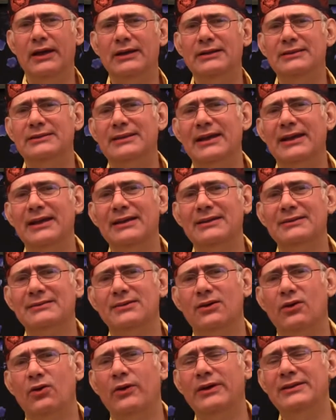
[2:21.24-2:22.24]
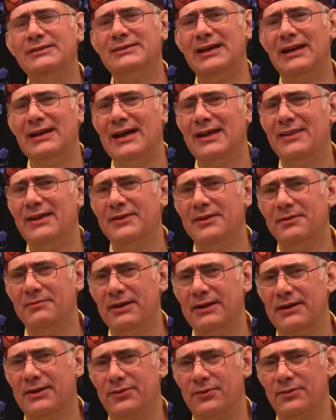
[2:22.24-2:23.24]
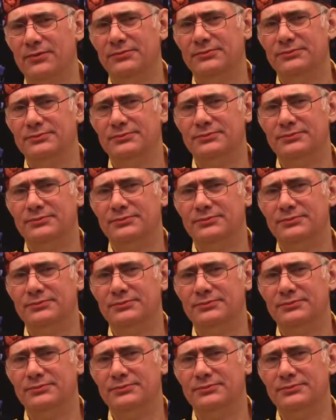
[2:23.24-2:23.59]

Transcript: el té o ensalada de berro.